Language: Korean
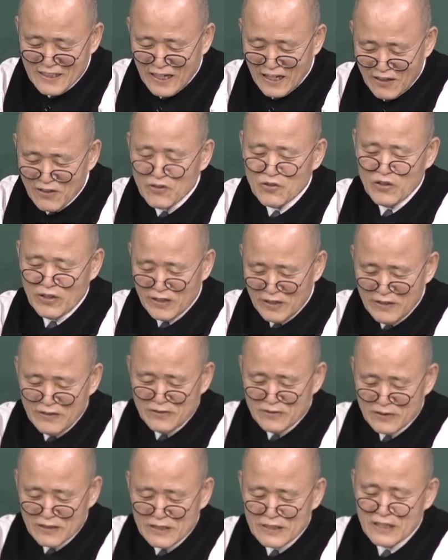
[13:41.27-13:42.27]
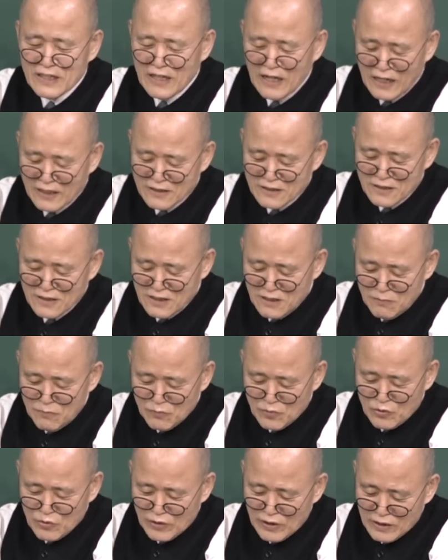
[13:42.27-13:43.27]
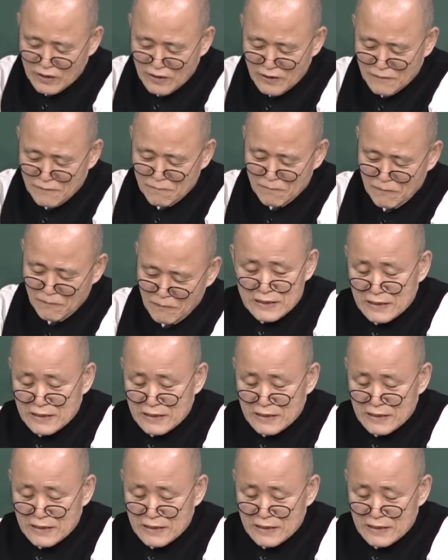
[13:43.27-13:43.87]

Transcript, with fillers: 하는 거예요. 그러니까 하여튼 임괴는